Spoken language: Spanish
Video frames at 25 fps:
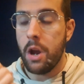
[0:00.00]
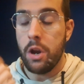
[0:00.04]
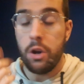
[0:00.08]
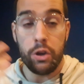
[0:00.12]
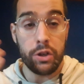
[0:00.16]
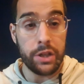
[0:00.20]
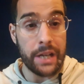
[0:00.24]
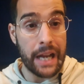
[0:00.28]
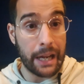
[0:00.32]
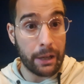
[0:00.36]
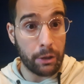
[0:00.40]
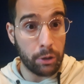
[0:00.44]

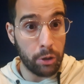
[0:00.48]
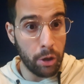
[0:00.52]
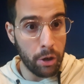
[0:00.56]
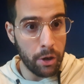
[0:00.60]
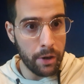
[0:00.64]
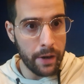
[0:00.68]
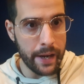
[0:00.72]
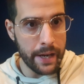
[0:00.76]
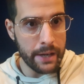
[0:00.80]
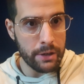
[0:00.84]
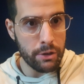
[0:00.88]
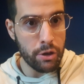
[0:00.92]
los
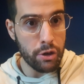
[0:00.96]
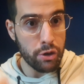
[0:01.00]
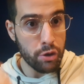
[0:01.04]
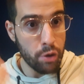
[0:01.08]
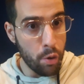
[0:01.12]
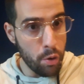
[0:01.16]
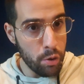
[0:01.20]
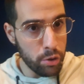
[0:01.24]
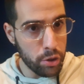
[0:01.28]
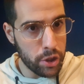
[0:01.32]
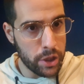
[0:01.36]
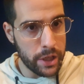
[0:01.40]
actores, los
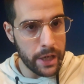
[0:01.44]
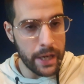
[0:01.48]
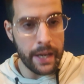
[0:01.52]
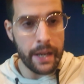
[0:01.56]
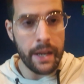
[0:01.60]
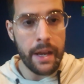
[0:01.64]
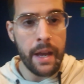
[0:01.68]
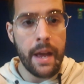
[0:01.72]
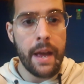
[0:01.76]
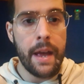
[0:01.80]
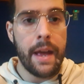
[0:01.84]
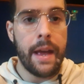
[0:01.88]

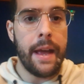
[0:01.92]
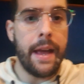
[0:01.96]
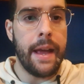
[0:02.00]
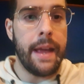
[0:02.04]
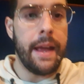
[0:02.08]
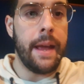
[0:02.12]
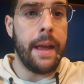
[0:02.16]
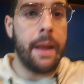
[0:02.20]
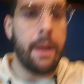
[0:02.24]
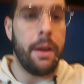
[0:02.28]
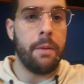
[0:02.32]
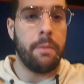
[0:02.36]
Gucci,
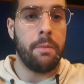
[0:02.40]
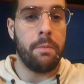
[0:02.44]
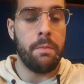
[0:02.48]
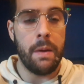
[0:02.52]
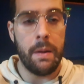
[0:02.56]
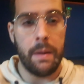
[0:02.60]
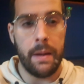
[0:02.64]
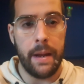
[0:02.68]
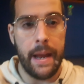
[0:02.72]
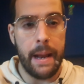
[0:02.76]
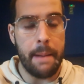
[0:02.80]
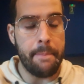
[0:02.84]
eh,
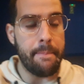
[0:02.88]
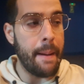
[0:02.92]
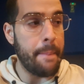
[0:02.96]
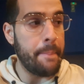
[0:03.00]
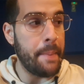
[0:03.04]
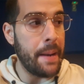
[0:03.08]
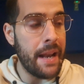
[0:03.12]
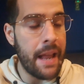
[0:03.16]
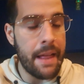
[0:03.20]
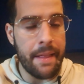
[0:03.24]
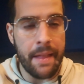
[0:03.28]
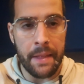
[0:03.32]
el
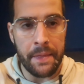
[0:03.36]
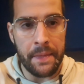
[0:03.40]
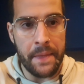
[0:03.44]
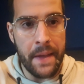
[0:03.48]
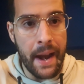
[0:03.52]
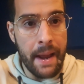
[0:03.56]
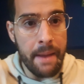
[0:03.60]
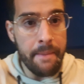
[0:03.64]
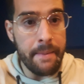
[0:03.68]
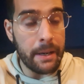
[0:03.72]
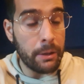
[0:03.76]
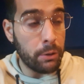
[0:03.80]
papel de Adam
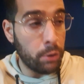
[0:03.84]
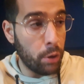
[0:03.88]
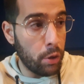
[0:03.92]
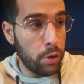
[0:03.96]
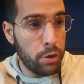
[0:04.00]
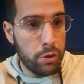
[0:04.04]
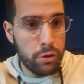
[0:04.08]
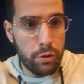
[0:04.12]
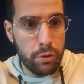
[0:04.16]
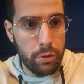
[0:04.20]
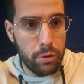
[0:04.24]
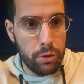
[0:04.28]
Driver,
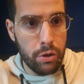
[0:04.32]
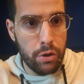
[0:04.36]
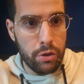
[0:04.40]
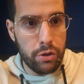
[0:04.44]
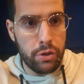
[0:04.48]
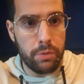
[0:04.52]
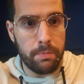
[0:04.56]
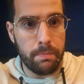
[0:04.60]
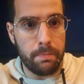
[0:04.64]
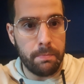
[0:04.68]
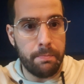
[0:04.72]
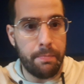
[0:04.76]
todos
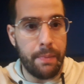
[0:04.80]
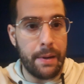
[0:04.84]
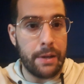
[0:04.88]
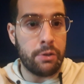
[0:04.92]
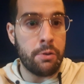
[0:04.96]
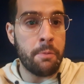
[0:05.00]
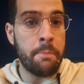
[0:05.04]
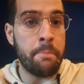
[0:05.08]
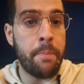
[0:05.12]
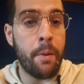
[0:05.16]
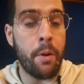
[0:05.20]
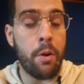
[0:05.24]
los,
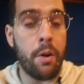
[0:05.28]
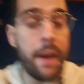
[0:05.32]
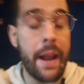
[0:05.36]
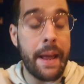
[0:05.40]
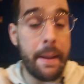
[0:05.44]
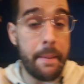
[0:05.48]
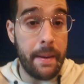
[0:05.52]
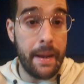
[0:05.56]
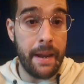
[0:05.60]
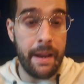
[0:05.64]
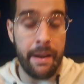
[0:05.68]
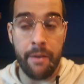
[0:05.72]
pues un poco,
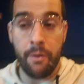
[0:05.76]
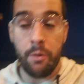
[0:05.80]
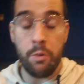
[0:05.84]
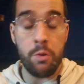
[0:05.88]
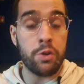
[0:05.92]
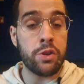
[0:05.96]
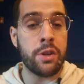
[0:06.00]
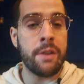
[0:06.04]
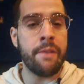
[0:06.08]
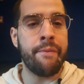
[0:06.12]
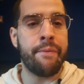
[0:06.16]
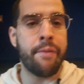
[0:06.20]

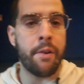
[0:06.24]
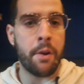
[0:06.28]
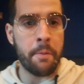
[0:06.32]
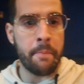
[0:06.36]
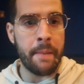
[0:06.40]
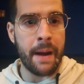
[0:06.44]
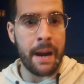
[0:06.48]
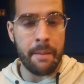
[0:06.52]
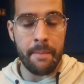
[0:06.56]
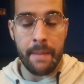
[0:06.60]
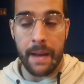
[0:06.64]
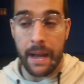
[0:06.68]
incluso
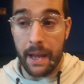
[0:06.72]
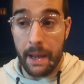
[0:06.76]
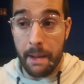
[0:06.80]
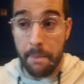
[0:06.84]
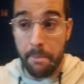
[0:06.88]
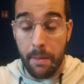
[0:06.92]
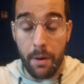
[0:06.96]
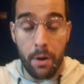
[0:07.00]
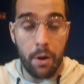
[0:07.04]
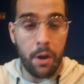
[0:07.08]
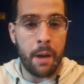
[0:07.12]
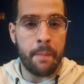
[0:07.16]
informarme. Y
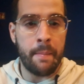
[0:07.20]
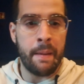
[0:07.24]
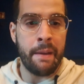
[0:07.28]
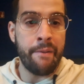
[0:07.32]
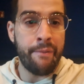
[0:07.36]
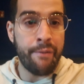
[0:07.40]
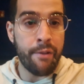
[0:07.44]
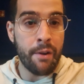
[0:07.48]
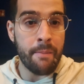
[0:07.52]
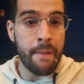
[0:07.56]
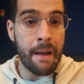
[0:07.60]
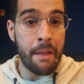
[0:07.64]
por lo que me he
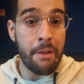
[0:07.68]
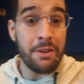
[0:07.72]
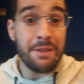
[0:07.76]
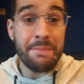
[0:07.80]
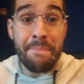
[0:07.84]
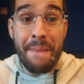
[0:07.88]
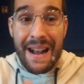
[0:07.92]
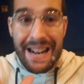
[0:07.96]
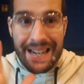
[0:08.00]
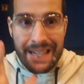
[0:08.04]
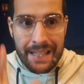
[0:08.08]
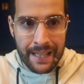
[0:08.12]
informado
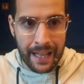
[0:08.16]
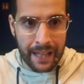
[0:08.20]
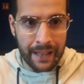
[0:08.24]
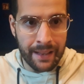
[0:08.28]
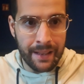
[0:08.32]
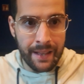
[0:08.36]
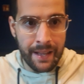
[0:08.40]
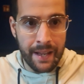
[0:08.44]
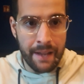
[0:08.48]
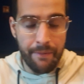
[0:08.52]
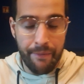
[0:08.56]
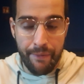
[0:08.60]
es
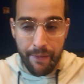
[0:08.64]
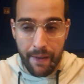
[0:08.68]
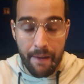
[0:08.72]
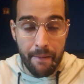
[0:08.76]
bastante